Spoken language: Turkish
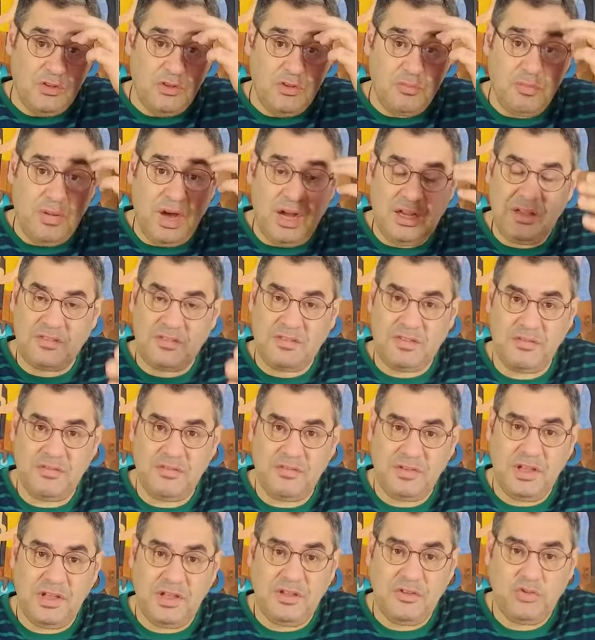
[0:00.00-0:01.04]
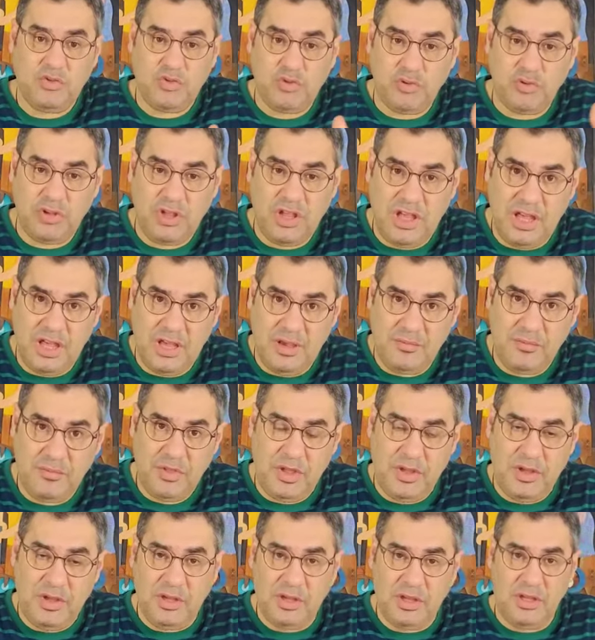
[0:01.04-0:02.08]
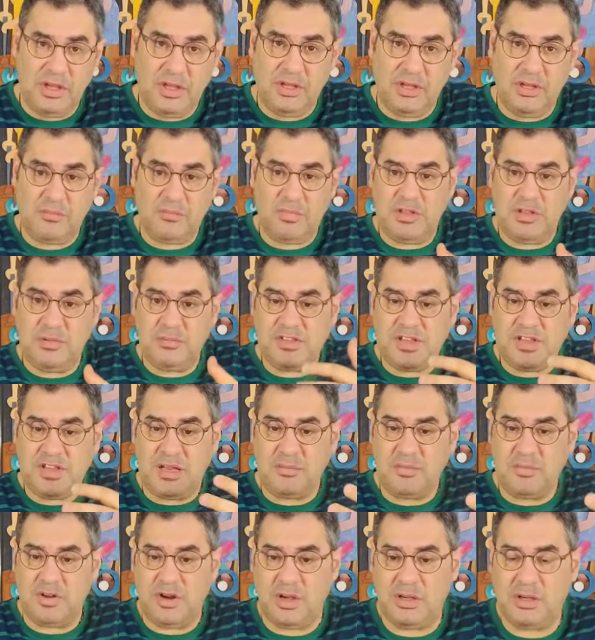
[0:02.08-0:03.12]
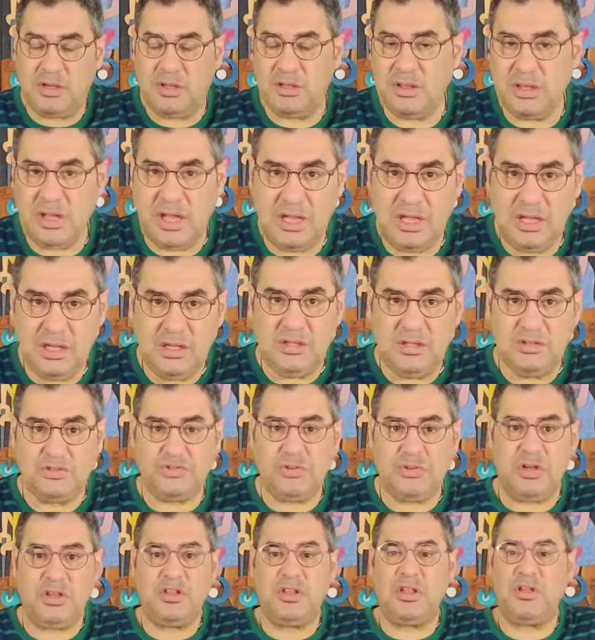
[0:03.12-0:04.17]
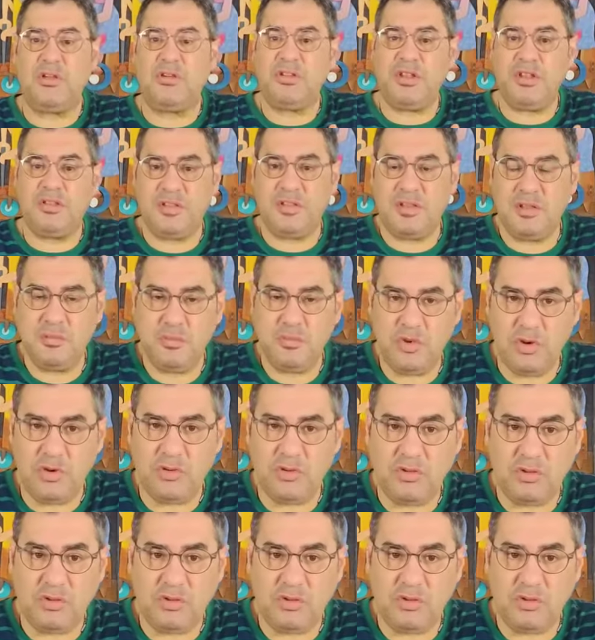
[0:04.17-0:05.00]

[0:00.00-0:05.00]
Maalesef Türkiye e, bilimsel bir akılla şu anda yönetilmiyor.